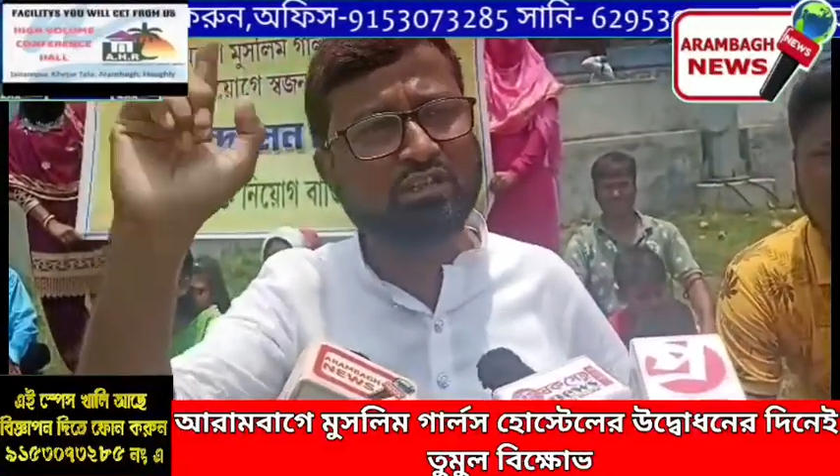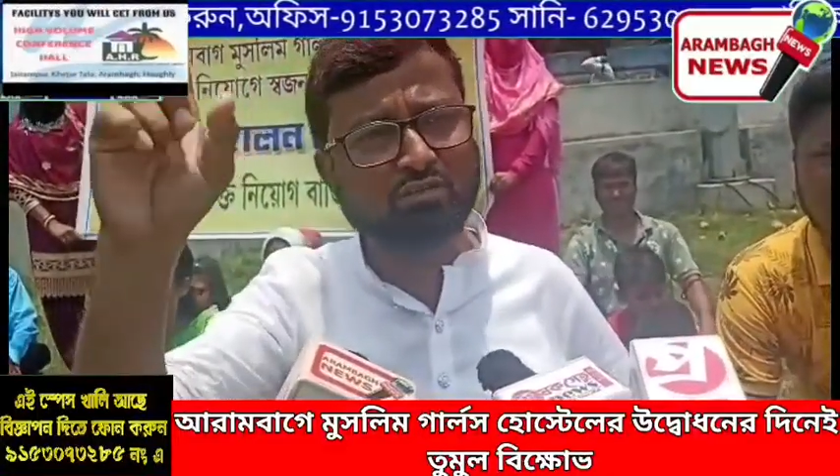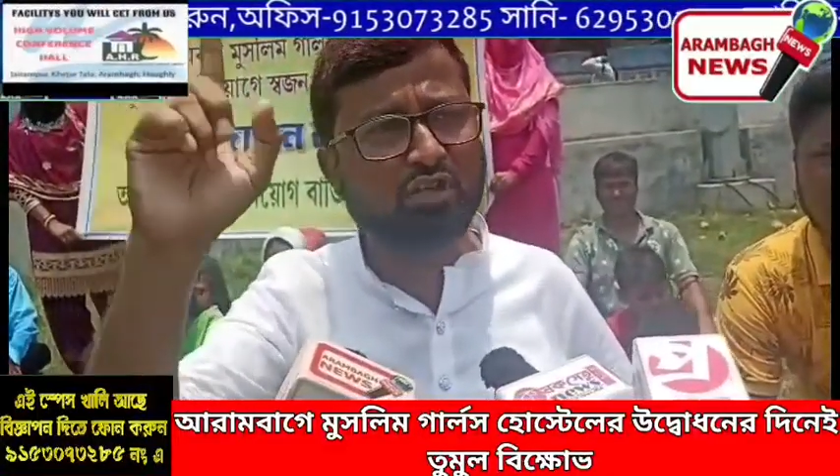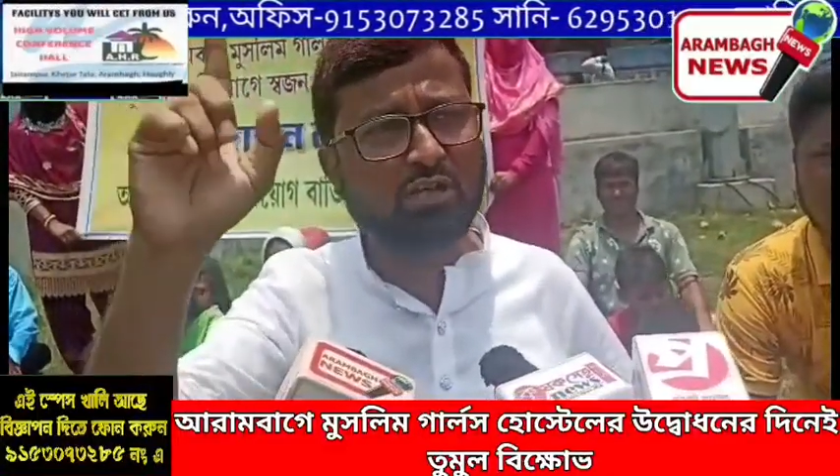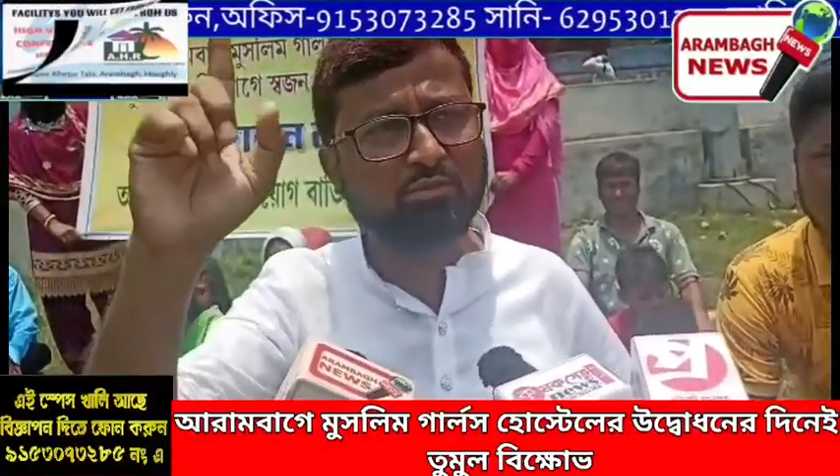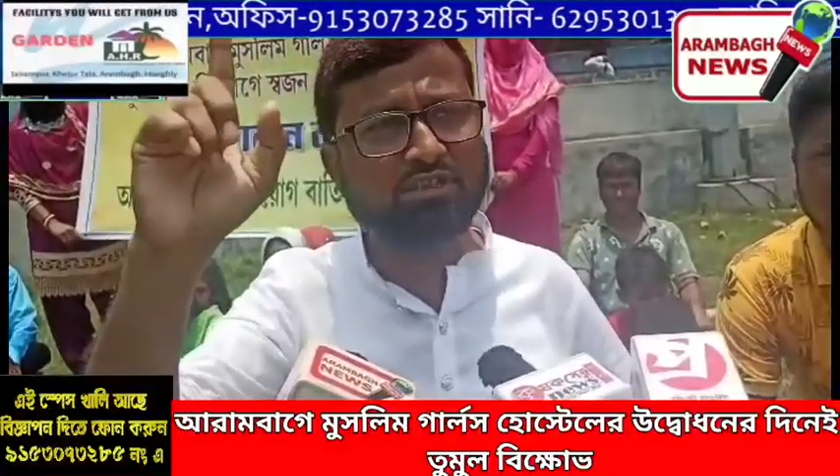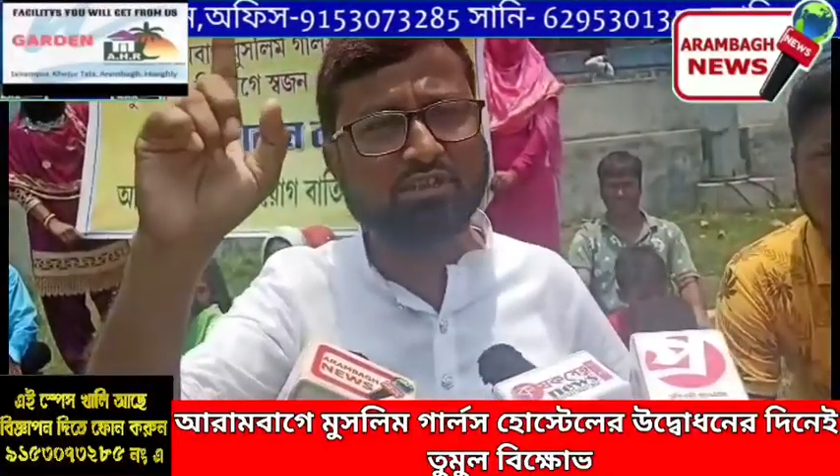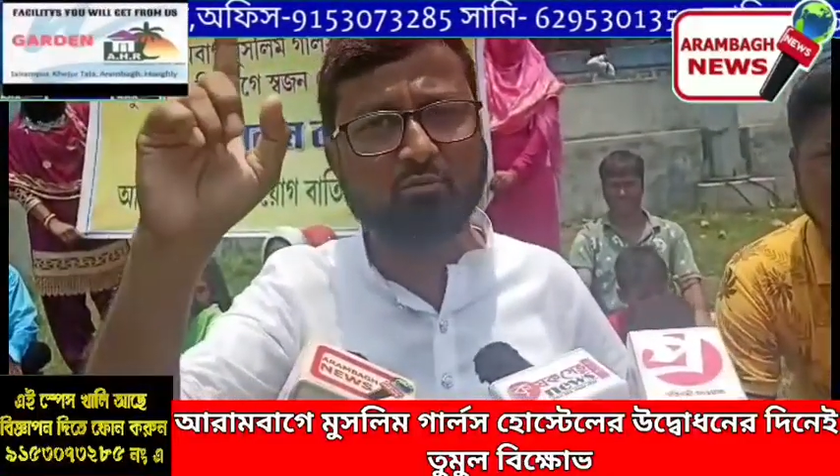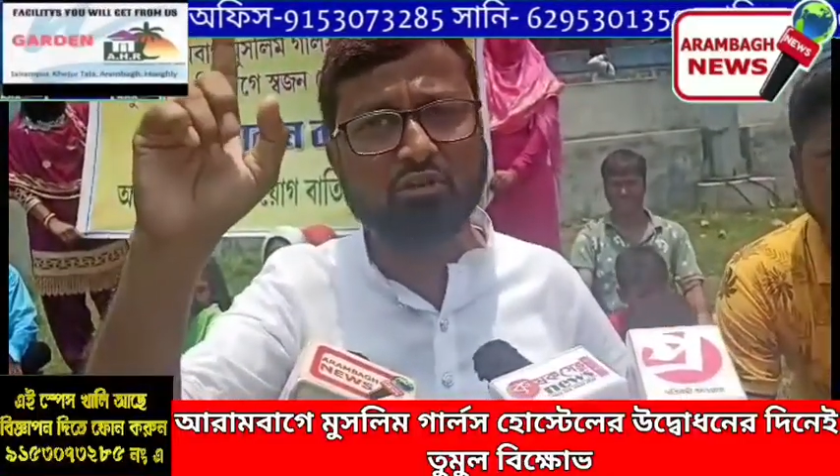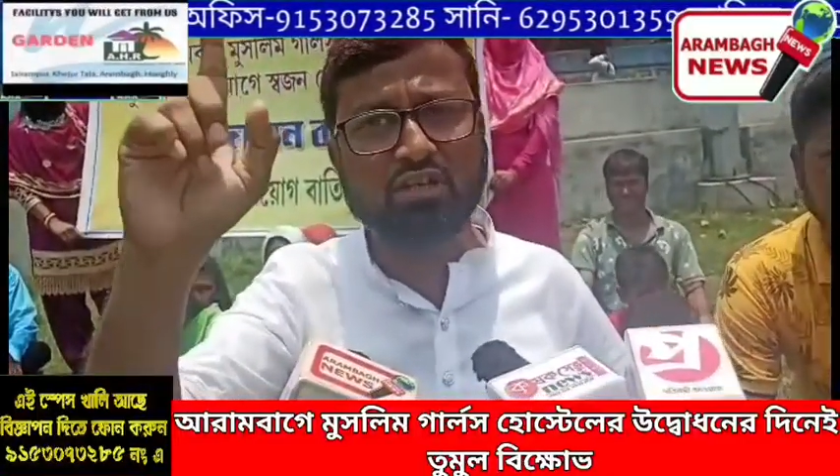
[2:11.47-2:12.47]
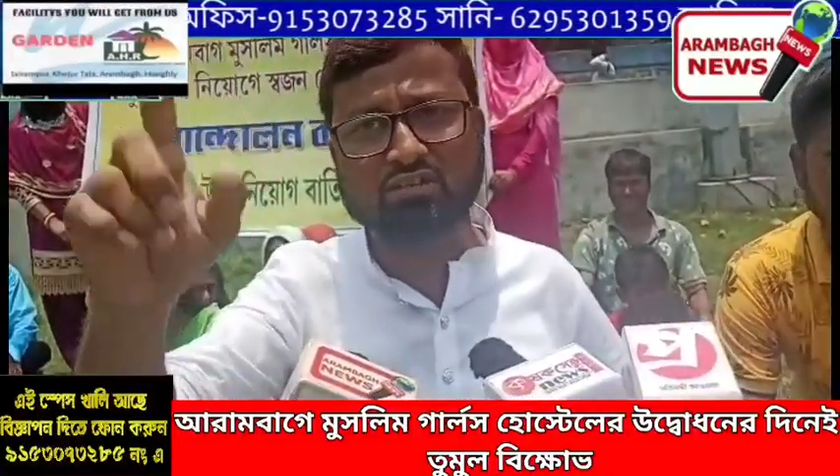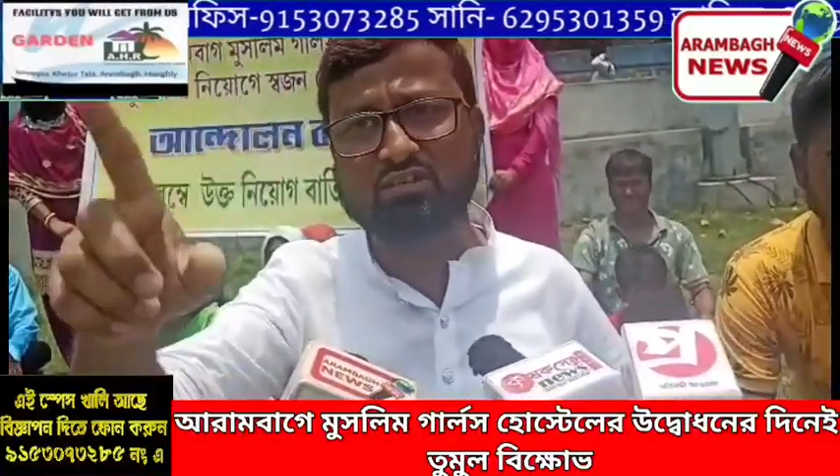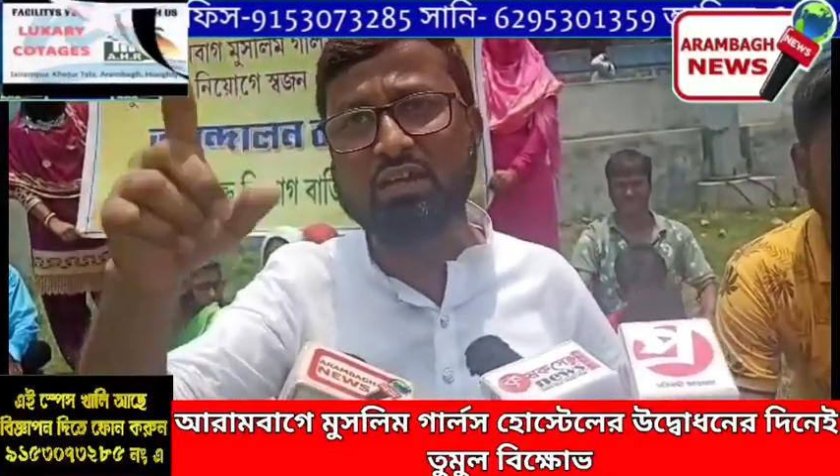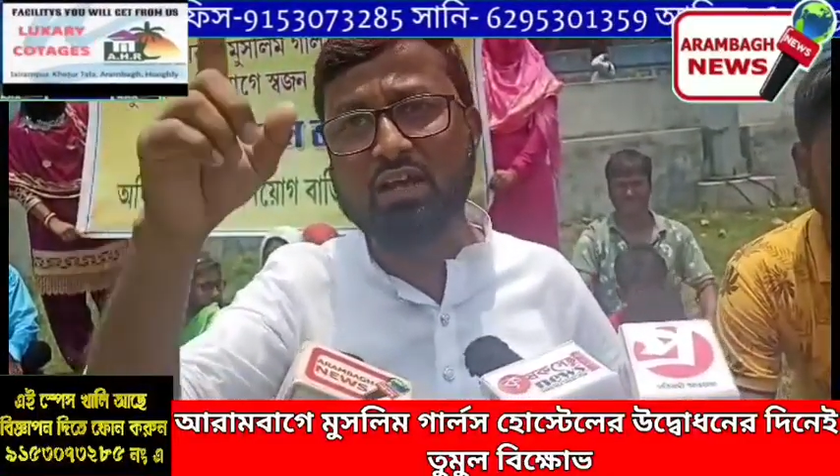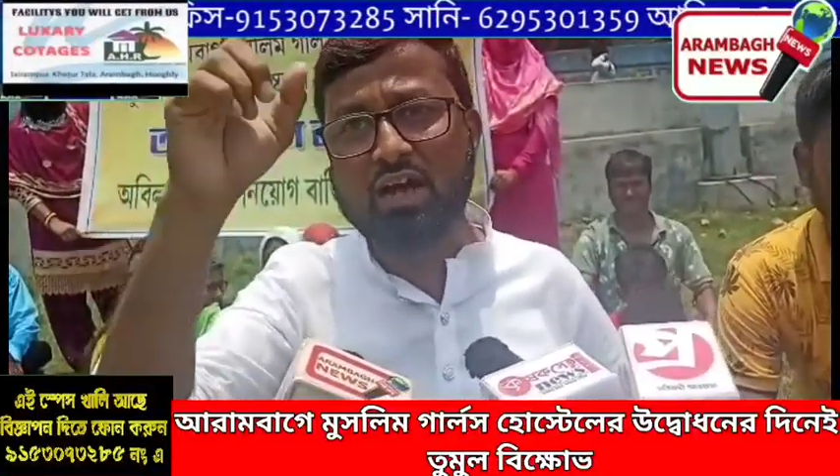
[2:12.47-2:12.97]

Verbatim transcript: দিন ধরে আপনাদেরকে বলে আসছি